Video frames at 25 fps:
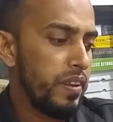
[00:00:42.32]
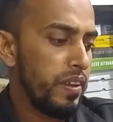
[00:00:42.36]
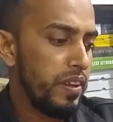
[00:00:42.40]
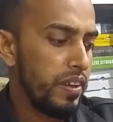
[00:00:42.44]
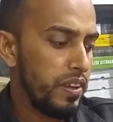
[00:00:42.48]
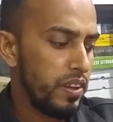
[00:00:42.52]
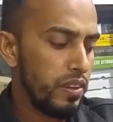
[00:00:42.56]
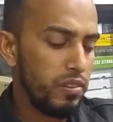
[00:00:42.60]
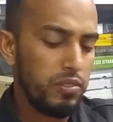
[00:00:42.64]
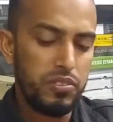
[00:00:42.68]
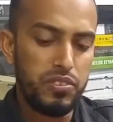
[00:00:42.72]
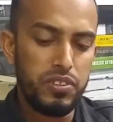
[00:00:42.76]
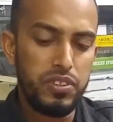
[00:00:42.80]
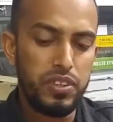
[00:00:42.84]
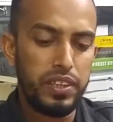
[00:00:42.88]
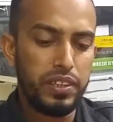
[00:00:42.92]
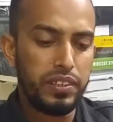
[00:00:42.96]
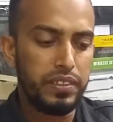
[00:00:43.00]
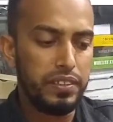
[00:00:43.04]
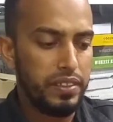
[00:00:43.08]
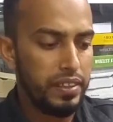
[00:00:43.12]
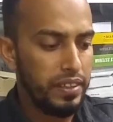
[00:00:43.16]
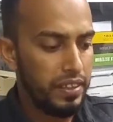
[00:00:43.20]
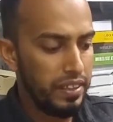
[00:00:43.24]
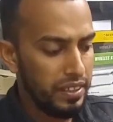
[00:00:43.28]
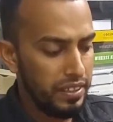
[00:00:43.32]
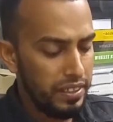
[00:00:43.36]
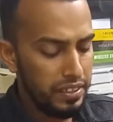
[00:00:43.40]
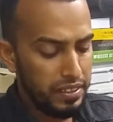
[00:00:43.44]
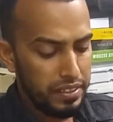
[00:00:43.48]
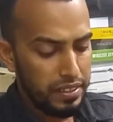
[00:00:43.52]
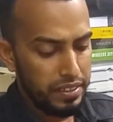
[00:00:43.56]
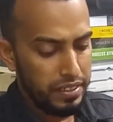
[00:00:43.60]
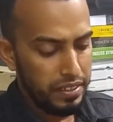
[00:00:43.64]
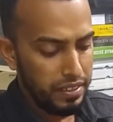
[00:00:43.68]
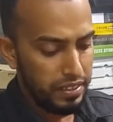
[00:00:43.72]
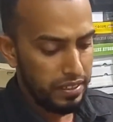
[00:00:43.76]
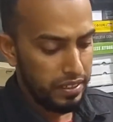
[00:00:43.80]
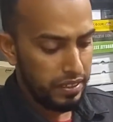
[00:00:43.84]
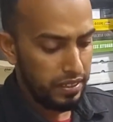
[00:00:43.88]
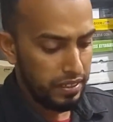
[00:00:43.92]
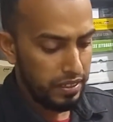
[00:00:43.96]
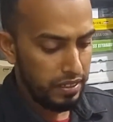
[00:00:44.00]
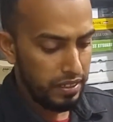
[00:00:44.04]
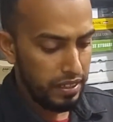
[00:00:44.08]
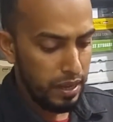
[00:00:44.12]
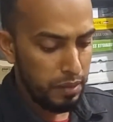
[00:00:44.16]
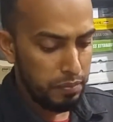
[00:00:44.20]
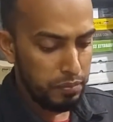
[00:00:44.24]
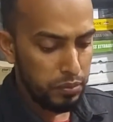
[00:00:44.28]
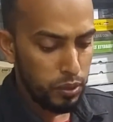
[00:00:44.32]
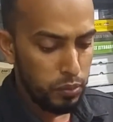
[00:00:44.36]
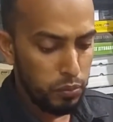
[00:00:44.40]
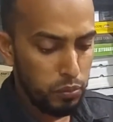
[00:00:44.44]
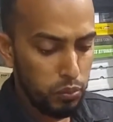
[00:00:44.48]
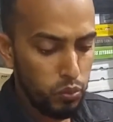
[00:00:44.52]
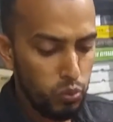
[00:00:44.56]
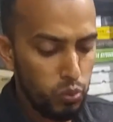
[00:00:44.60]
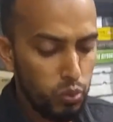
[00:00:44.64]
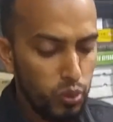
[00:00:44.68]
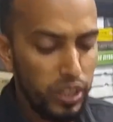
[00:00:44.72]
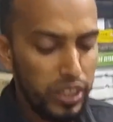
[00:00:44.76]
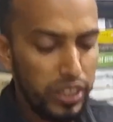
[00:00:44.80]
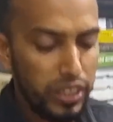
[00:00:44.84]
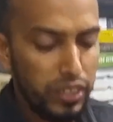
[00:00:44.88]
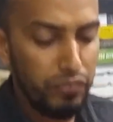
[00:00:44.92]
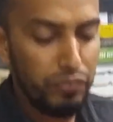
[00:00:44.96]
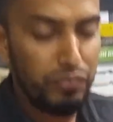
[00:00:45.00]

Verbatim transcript: এটা হচ্ছে একটা ল্যাপটপ কুলিং